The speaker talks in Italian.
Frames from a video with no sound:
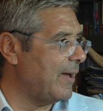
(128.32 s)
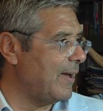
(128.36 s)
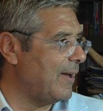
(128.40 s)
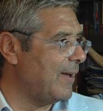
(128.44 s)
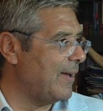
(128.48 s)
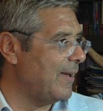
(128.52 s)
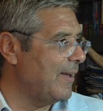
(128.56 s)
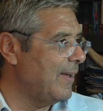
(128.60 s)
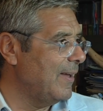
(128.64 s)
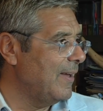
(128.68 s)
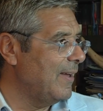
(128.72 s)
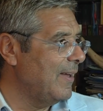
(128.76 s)

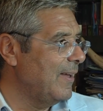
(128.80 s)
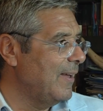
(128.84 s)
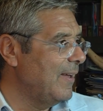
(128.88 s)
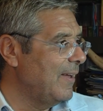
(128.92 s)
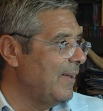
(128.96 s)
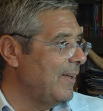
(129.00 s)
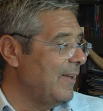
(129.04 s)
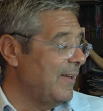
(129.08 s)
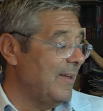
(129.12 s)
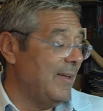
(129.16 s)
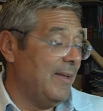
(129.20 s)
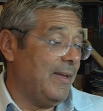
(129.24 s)
A...
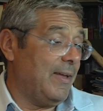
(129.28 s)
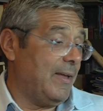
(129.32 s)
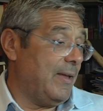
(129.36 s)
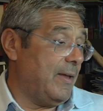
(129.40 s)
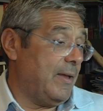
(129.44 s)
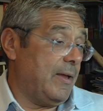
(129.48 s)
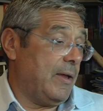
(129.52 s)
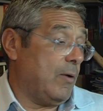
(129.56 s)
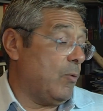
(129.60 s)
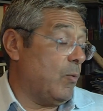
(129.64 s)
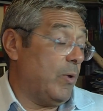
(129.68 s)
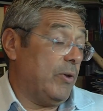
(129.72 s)

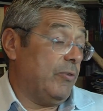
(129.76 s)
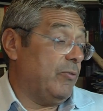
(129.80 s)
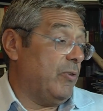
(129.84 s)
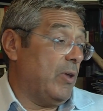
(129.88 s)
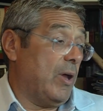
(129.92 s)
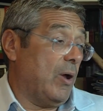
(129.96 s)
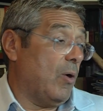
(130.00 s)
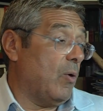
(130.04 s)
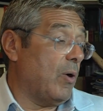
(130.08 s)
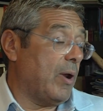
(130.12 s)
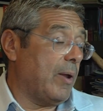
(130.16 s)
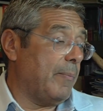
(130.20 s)
e questo
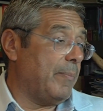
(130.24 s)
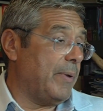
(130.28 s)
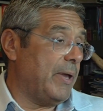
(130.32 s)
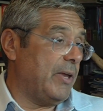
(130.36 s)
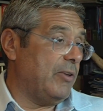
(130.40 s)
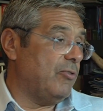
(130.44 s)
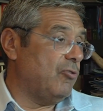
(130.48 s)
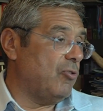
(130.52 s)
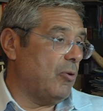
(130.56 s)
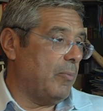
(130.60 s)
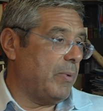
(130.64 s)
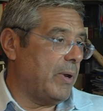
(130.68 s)
è ancora
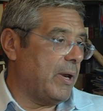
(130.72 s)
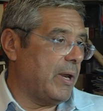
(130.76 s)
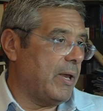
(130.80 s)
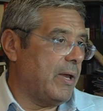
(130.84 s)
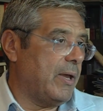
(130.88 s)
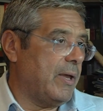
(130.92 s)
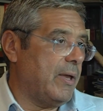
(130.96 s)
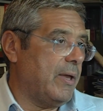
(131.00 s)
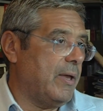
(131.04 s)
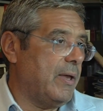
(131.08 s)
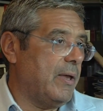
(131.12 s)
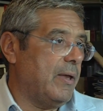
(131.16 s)
peggio
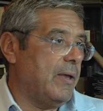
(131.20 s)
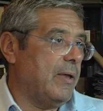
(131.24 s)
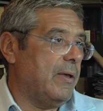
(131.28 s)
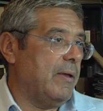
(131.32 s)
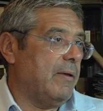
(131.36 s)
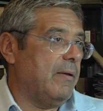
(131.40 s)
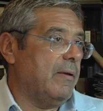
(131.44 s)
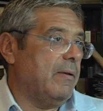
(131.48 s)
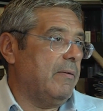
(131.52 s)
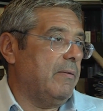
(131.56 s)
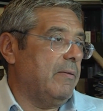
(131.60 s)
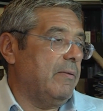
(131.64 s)
perché
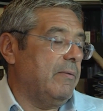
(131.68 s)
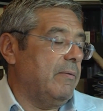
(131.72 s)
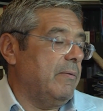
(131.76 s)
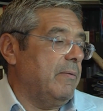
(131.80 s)
eh,